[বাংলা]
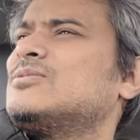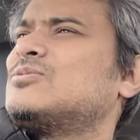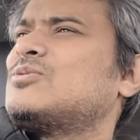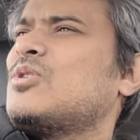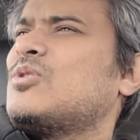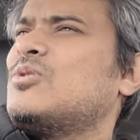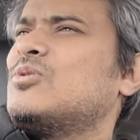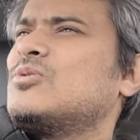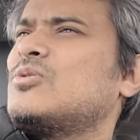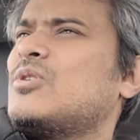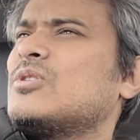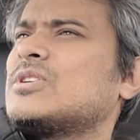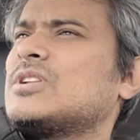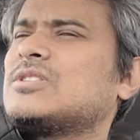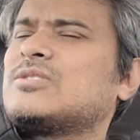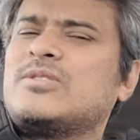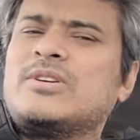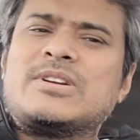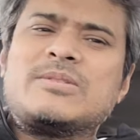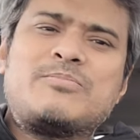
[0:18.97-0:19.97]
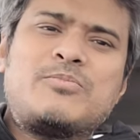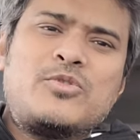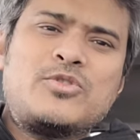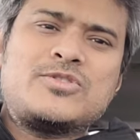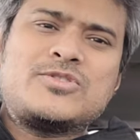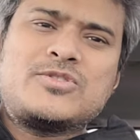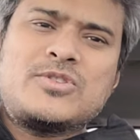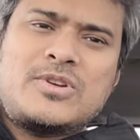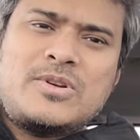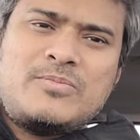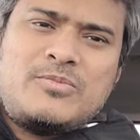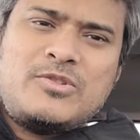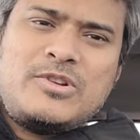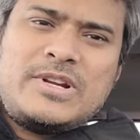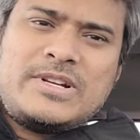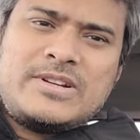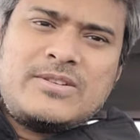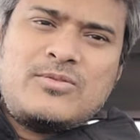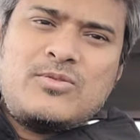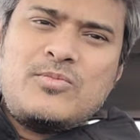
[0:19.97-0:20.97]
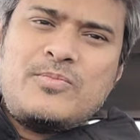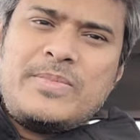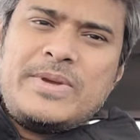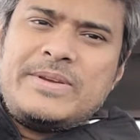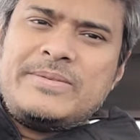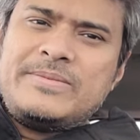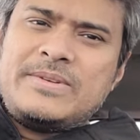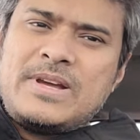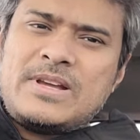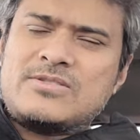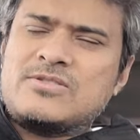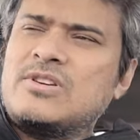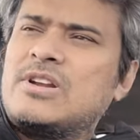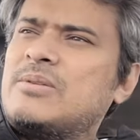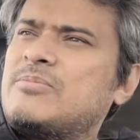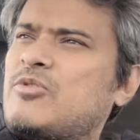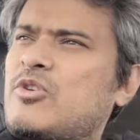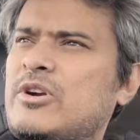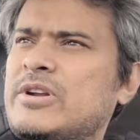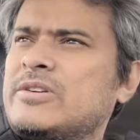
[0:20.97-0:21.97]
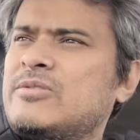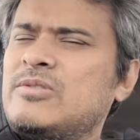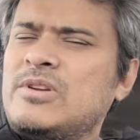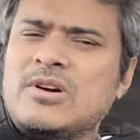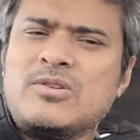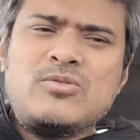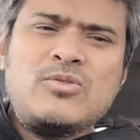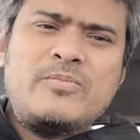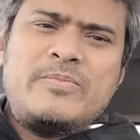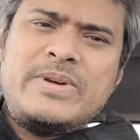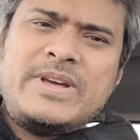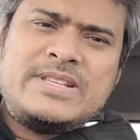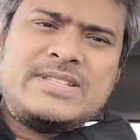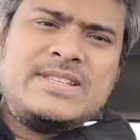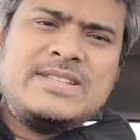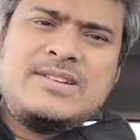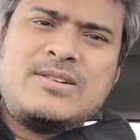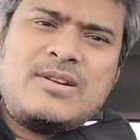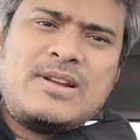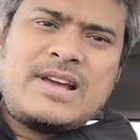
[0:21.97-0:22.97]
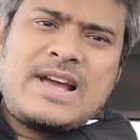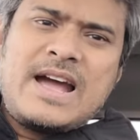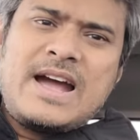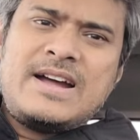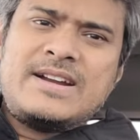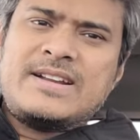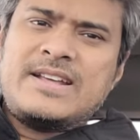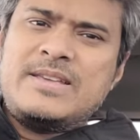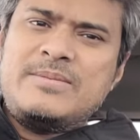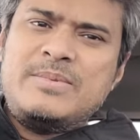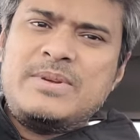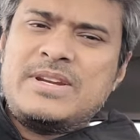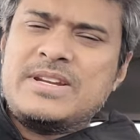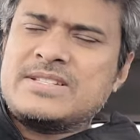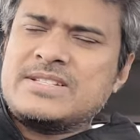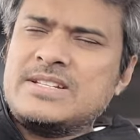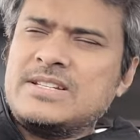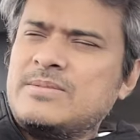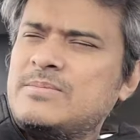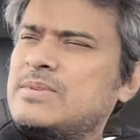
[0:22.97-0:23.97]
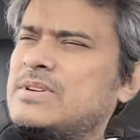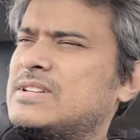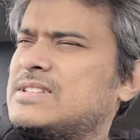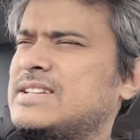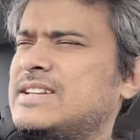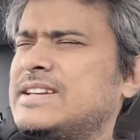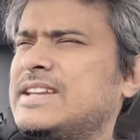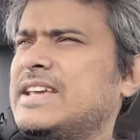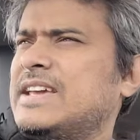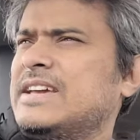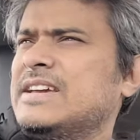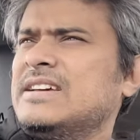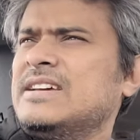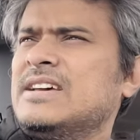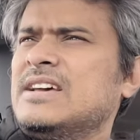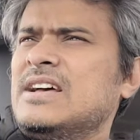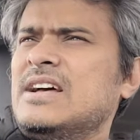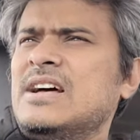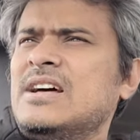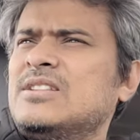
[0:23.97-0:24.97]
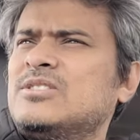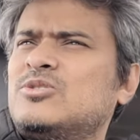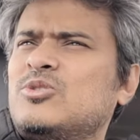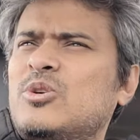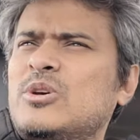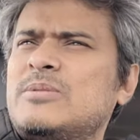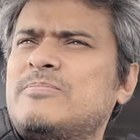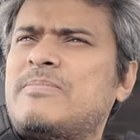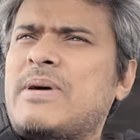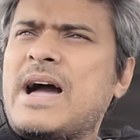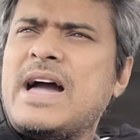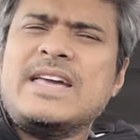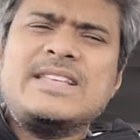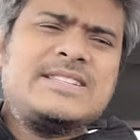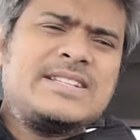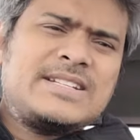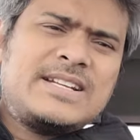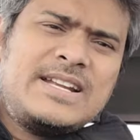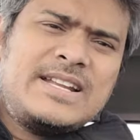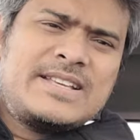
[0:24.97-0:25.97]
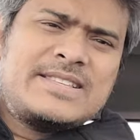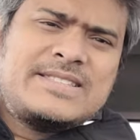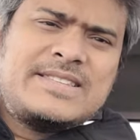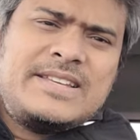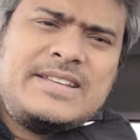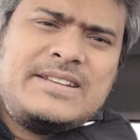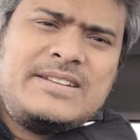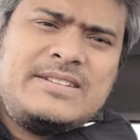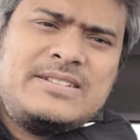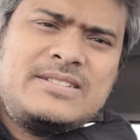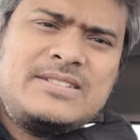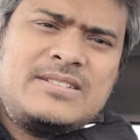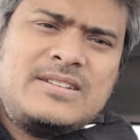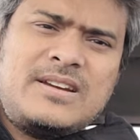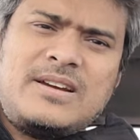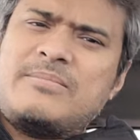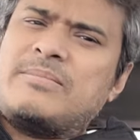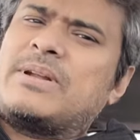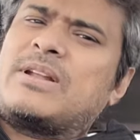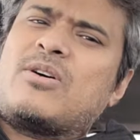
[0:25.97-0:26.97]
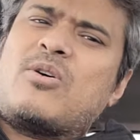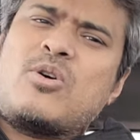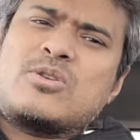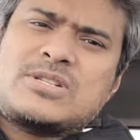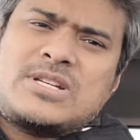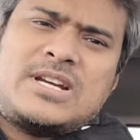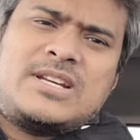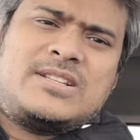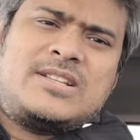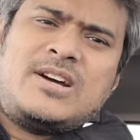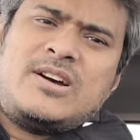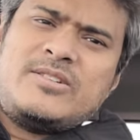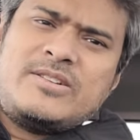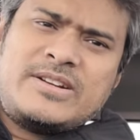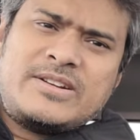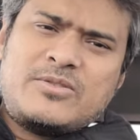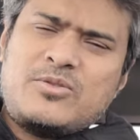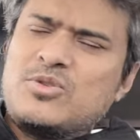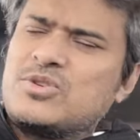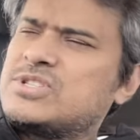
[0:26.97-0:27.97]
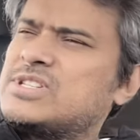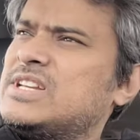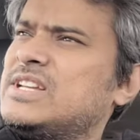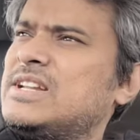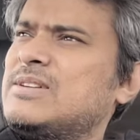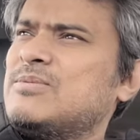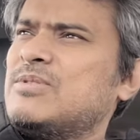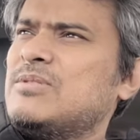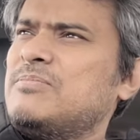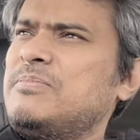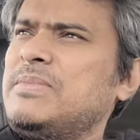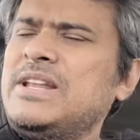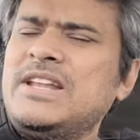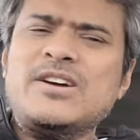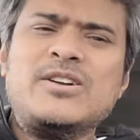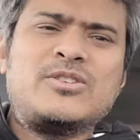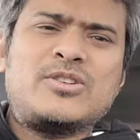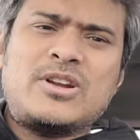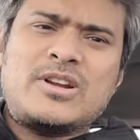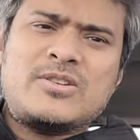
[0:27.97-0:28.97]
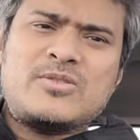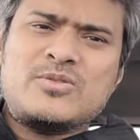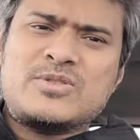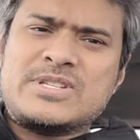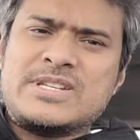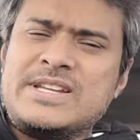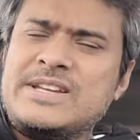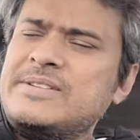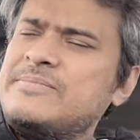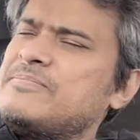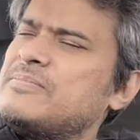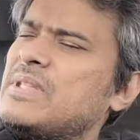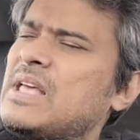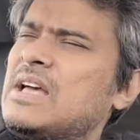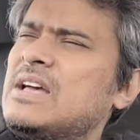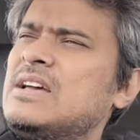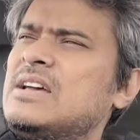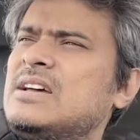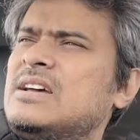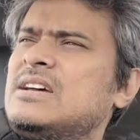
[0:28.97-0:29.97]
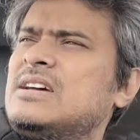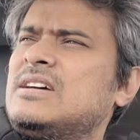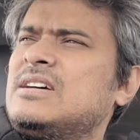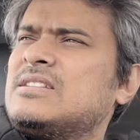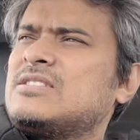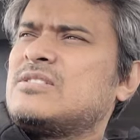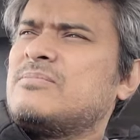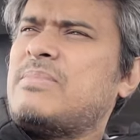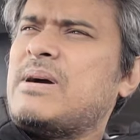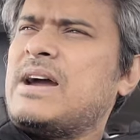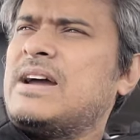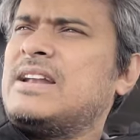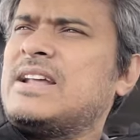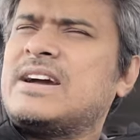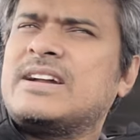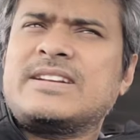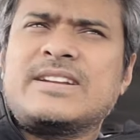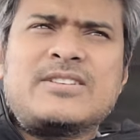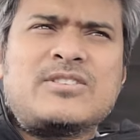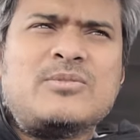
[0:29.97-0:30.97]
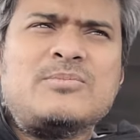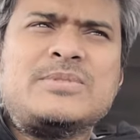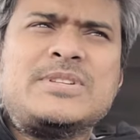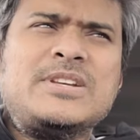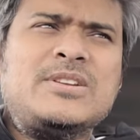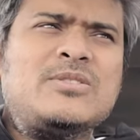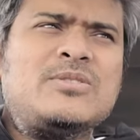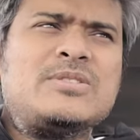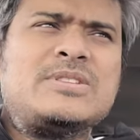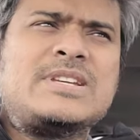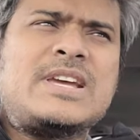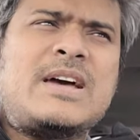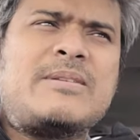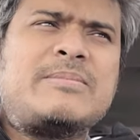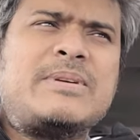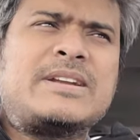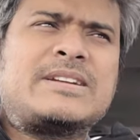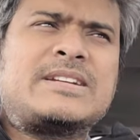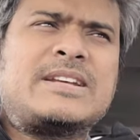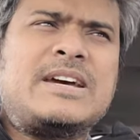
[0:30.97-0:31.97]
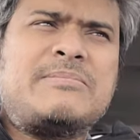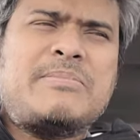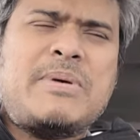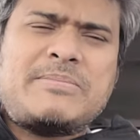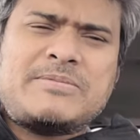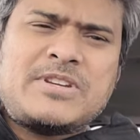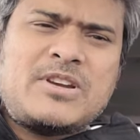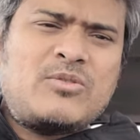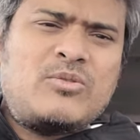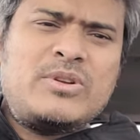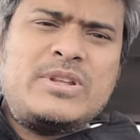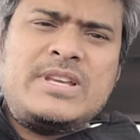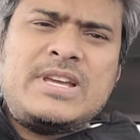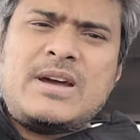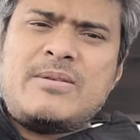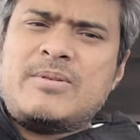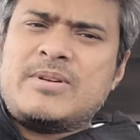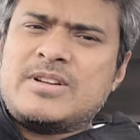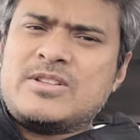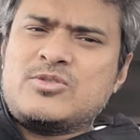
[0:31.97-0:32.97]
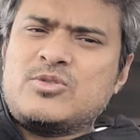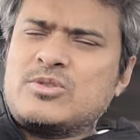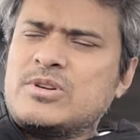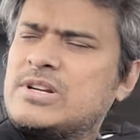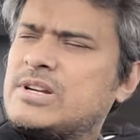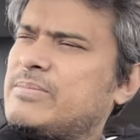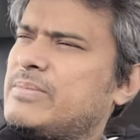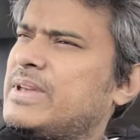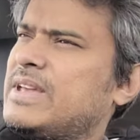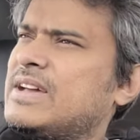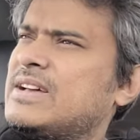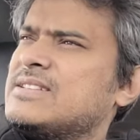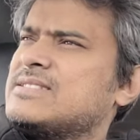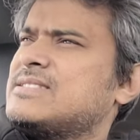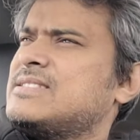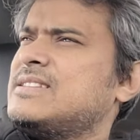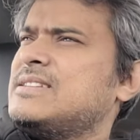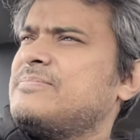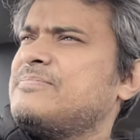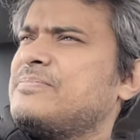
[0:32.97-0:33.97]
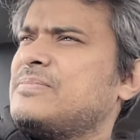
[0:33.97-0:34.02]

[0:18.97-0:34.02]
তখন হঠাৎ করে একটা পোস্ট চোখে পড়লো একটা গ্রুপে আসলে আমি অনেকগুলো গ্রুপে আছি যেগুলো কানাডা ইমিগ্রেশন টিমিগ্রেশন নিয়ে তো ওই ভাই যেটা লিখছে মানে অসাধারণ একটা কোশ্চেন এবং মিলিয়ন ডলার কোশ্চেন তো ভাই লেখাটা এরকম ছিল যে আমি একটা ব্যবসা করি আমার একটা ছোটো একটা মেয়ে আছে